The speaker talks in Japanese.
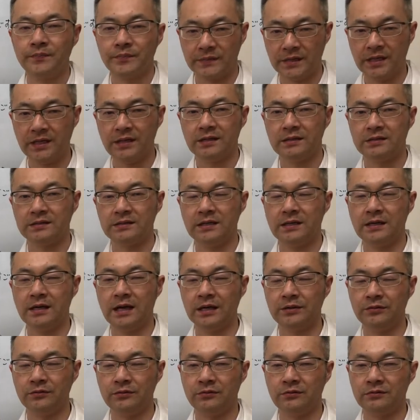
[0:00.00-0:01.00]
ねで
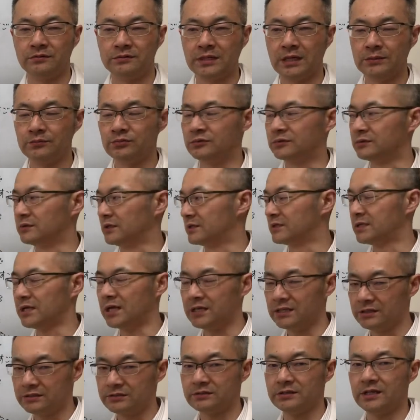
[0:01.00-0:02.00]
あの多分ね
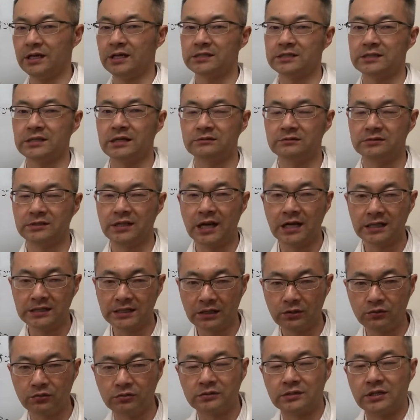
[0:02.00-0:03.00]
生理痛だけじゃなくて
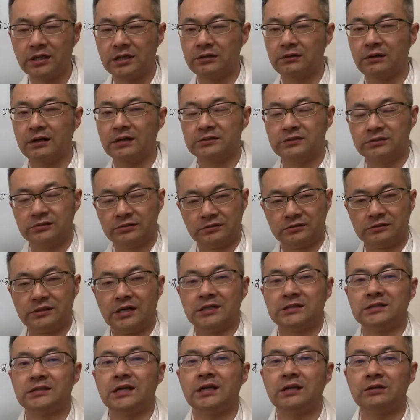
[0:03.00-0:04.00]
肩凝ったりとか頭痛
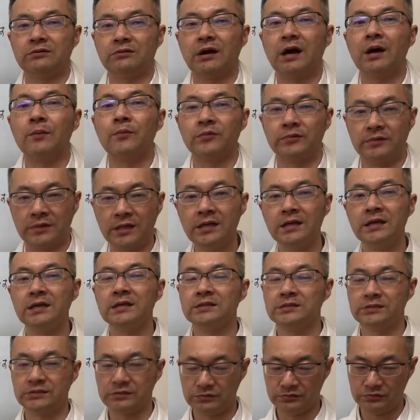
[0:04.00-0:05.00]
がしたりとかもね
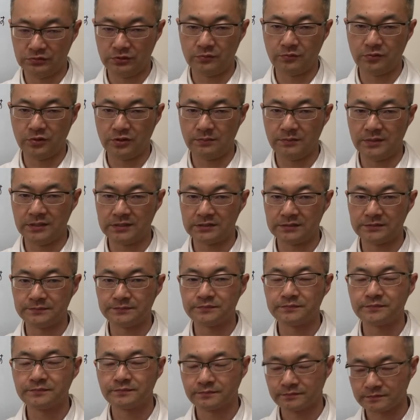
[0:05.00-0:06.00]
すると思います
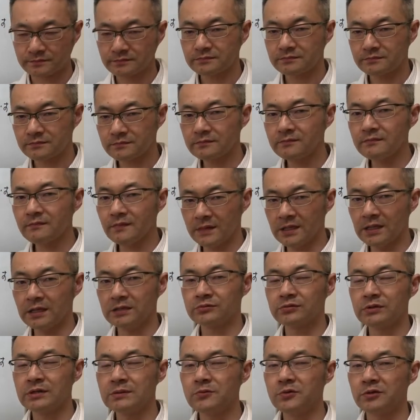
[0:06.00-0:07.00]

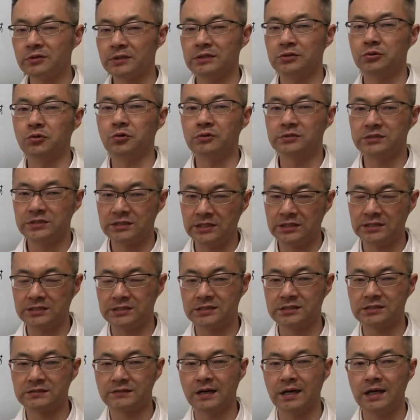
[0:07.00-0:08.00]
それもね同時に
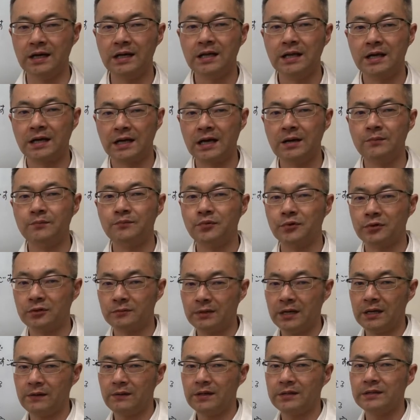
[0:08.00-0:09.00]
実は漢方の
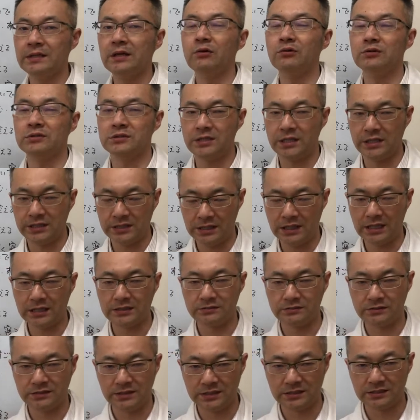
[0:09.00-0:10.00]
場合は治していきや
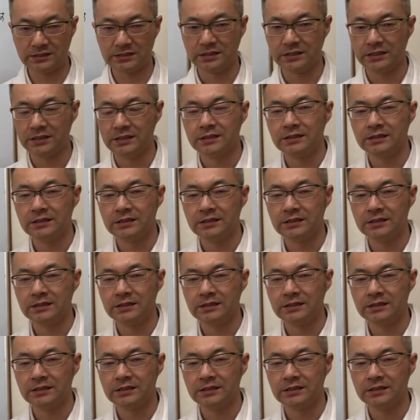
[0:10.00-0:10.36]
すいです、